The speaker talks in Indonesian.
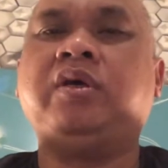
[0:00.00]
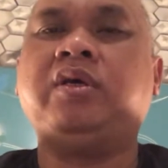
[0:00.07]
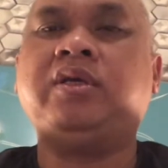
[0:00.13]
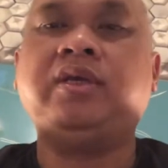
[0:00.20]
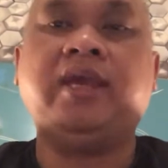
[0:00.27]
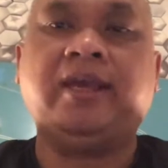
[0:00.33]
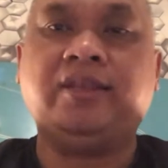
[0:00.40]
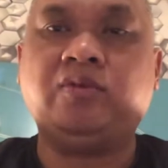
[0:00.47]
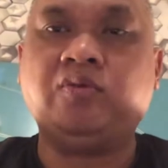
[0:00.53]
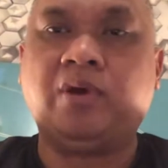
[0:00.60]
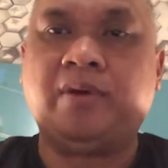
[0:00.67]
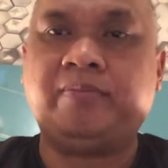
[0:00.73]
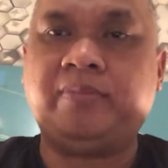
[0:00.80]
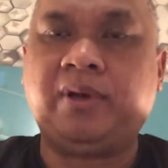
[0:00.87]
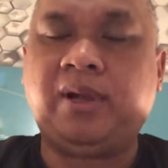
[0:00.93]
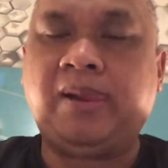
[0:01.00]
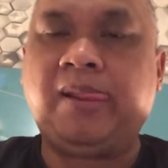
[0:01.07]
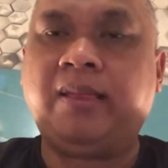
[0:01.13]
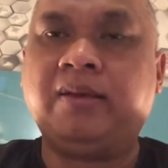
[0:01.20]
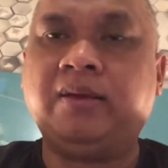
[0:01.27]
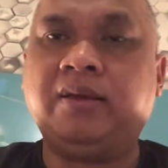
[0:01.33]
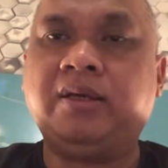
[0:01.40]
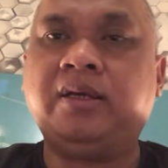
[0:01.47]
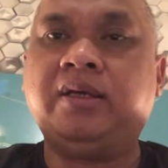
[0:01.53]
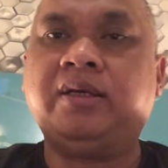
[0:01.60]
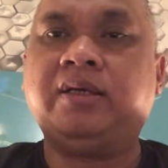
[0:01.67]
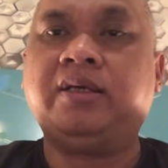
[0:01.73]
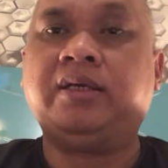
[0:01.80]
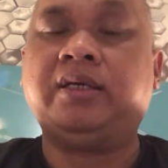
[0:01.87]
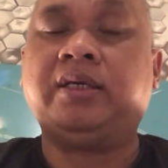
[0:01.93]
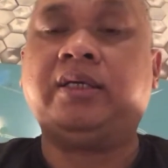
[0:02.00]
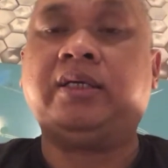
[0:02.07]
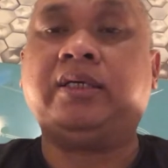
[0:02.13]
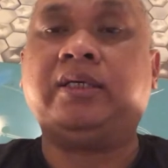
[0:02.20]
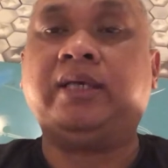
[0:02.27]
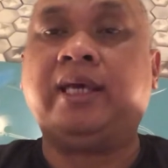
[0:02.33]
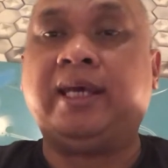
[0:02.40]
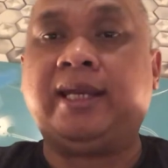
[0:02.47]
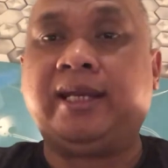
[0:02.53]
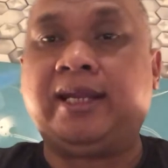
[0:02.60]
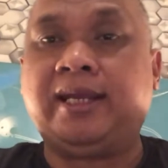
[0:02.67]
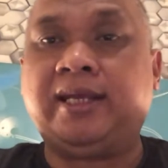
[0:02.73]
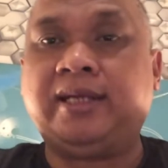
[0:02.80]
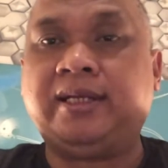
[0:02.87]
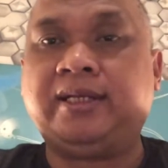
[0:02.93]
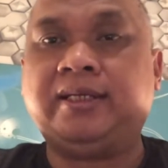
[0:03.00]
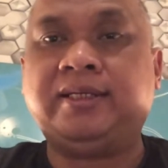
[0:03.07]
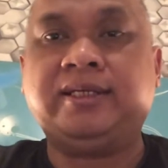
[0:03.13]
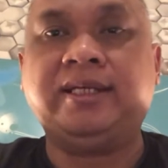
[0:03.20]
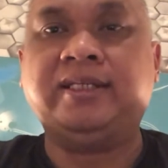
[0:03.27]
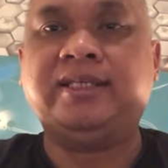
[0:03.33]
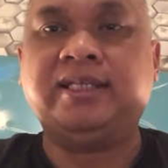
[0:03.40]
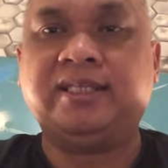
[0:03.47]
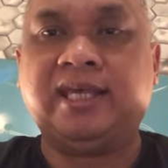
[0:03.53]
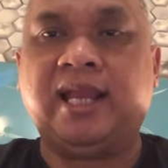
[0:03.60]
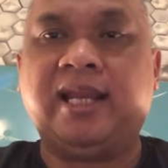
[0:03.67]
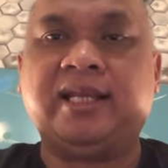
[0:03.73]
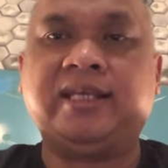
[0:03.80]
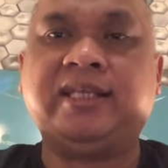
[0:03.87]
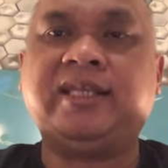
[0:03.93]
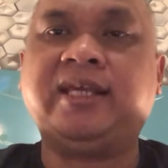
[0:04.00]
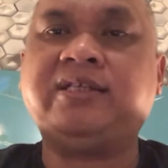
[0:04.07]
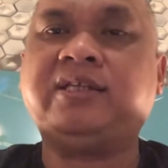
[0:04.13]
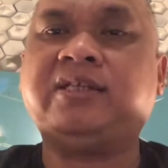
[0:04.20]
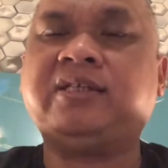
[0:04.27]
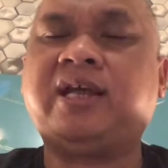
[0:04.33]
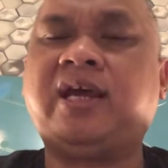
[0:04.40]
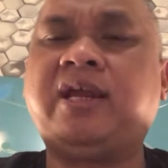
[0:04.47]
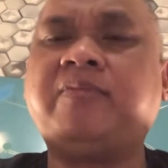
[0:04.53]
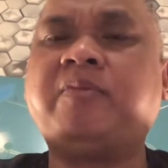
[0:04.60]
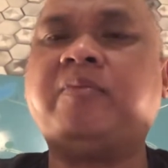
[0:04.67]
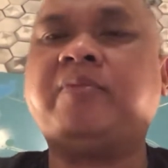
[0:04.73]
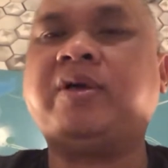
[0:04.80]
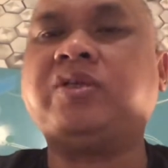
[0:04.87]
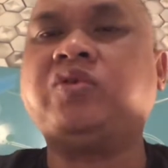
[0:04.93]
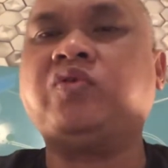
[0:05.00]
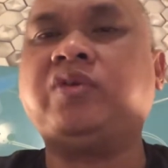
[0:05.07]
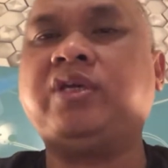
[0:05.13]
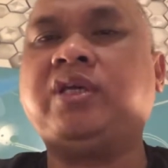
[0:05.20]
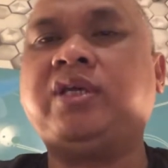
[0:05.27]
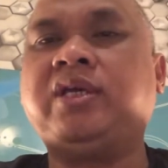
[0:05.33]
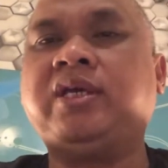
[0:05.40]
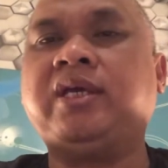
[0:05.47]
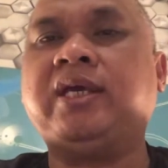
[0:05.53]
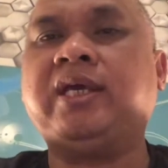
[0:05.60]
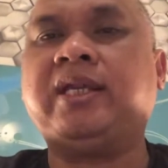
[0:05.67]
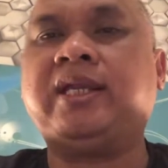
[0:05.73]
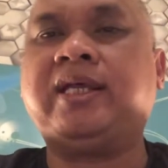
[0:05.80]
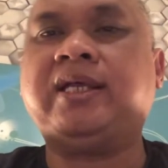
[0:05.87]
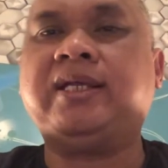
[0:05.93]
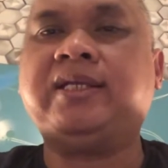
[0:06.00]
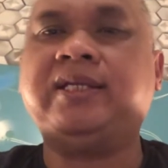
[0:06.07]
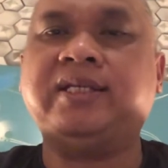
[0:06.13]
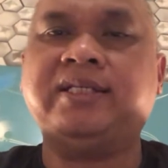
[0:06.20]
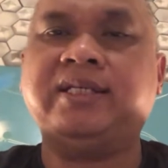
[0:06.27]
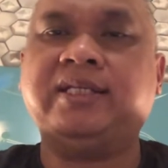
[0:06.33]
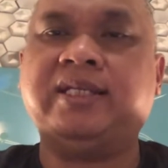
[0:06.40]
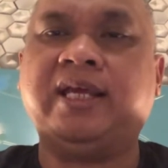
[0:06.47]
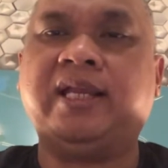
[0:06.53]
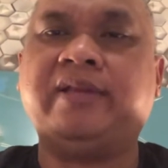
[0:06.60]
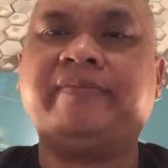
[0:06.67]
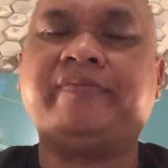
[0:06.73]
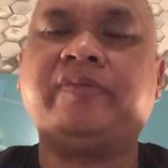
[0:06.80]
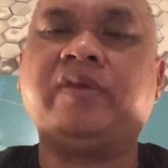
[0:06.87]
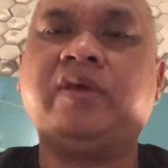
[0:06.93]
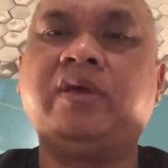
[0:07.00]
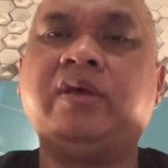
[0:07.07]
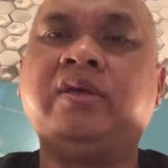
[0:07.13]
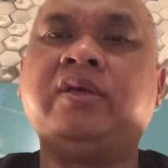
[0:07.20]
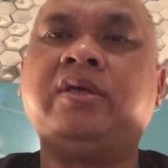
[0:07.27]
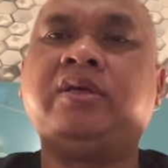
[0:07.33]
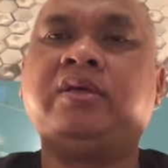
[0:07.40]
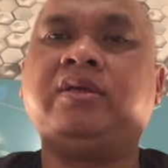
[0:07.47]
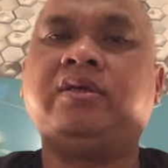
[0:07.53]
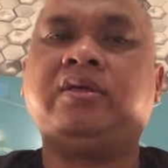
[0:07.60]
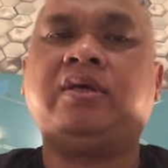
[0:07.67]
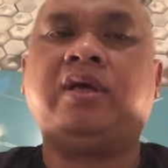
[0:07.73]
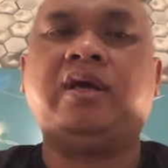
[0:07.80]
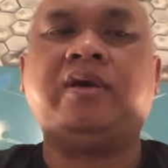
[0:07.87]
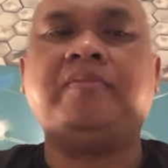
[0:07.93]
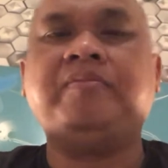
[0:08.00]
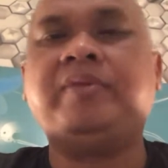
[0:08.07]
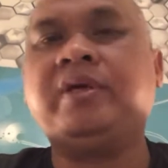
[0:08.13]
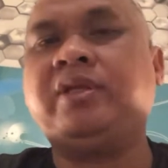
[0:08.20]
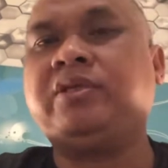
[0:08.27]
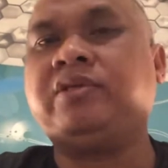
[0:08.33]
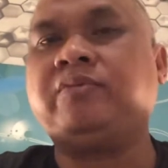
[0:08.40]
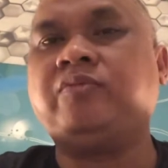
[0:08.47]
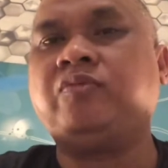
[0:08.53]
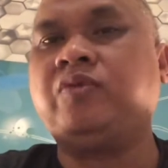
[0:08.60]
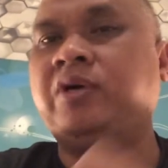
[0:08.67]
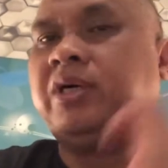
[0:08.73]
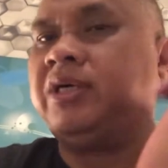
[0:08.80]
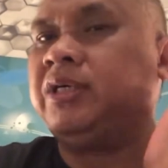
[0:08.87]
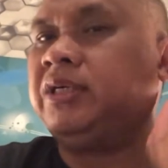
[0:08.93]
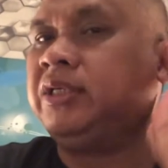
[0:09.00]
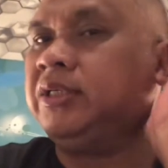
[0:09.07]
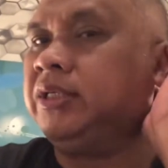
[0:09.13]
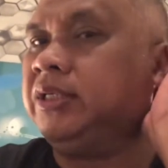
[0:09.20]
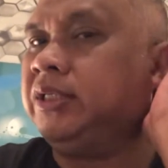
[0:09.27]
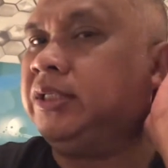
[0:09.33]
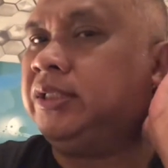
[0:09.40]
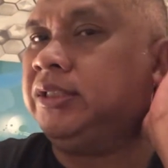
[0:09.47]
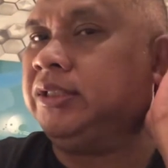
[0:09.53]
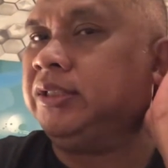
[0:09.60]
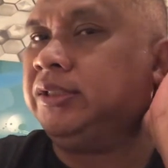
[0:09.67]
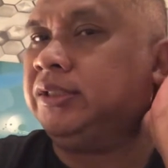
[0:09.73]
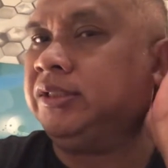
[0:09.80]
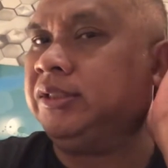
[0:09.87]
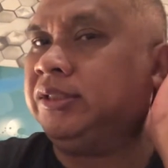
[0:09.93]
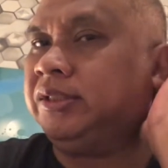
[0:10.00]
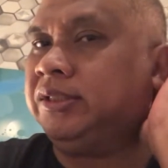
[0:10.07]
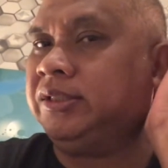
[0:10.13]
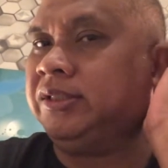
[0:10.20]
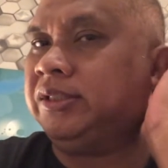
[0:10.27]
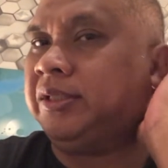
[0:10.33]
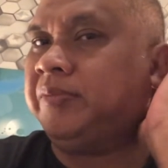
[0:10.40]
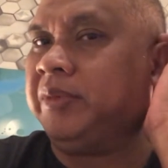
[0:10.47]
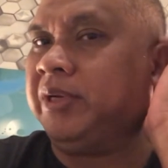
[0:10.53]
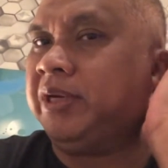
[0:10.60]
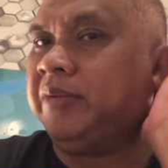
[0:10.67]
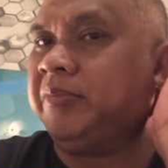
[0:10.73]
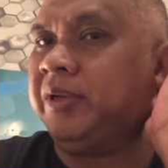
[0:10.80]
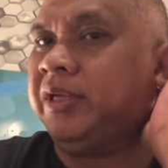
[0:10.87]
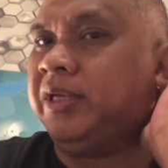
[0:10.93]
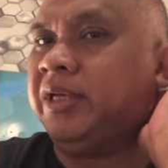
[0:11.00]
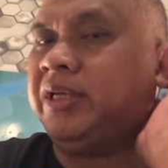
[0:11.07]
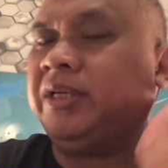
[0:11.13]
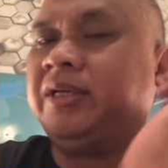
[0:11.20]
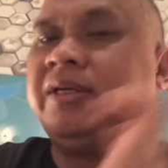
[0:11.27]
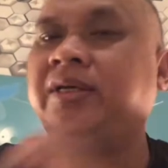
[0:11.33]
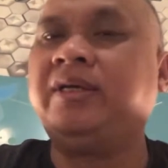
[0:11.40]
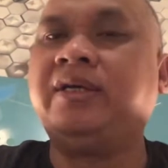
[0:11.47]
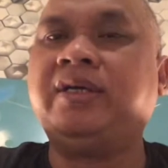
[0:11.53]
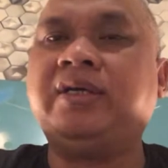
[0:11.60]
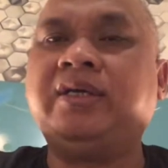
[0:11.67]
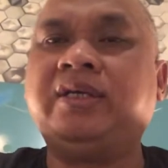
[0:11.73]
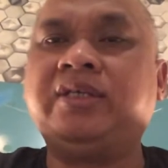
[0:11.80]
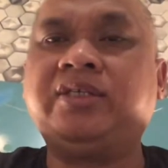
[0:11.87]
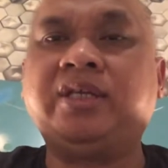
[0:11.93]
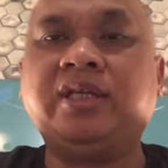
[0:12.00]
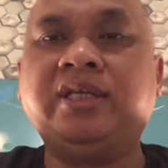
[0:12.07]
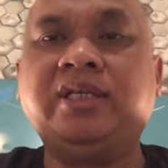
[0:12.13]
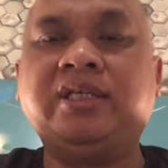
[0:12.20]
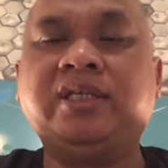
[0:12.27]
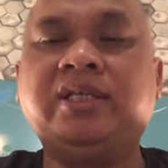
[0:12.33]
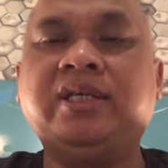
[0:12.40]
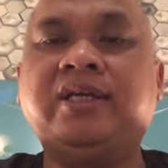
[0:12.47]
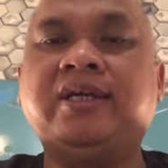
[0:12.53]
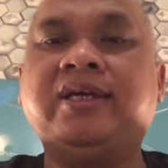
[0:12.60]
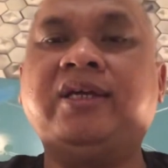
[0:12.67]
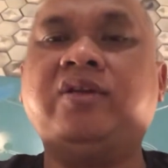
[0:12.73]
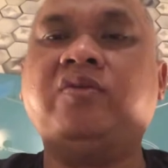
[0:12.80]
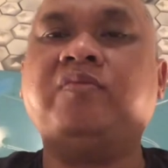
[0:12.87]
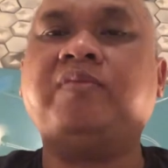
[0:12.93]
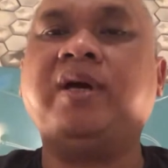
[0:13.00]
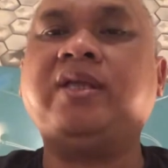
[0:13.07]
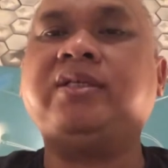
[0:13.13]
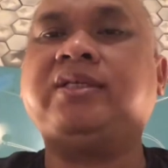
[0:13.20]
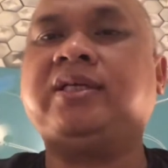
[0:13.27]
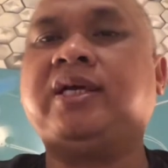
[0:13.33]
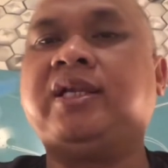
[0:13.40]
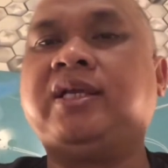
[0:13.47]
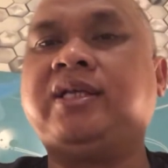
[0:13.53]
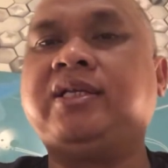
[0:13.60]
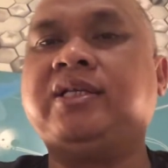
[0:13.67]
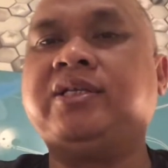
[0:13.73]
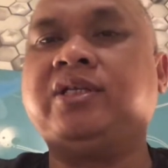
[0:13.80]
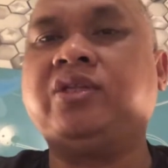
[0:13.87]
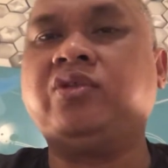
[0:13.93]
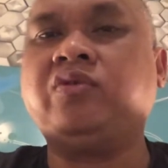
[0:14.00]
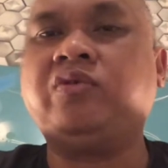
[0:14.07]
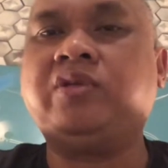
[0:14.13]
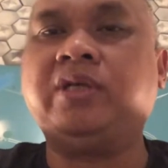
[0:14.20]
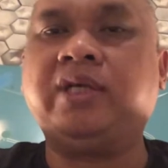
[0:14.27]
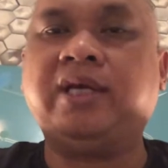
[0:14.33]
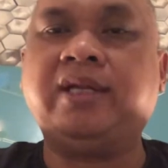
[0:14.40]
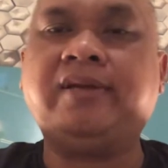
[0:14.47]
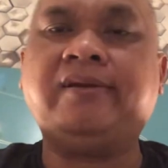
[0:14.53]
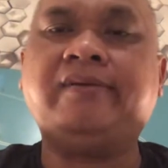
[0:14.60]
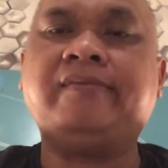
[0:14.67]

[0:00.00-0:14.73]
yaitu apa? E, era digital. Kita sekarang memasuki era digital. Hampir semua eh, apa namanya sendi-sendi kehidupan sekarang disentuh dengan